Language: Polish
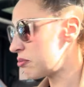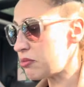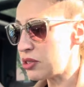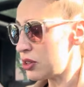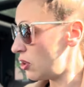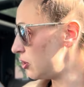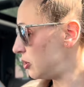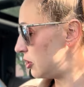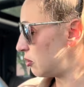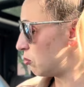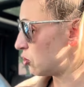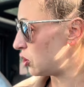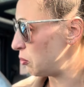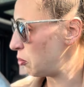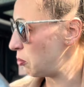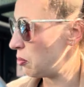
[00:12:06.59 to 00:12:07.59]
No nic,
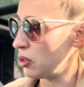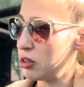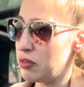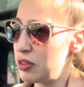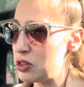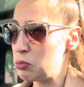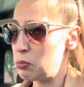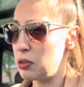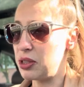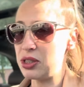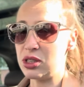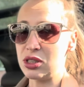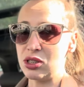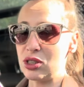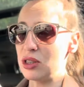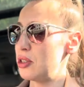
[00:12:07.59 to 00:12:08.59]
muszę poplanować parę
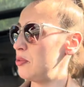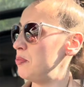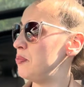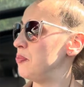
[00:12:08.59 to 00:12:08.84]
rzeczy.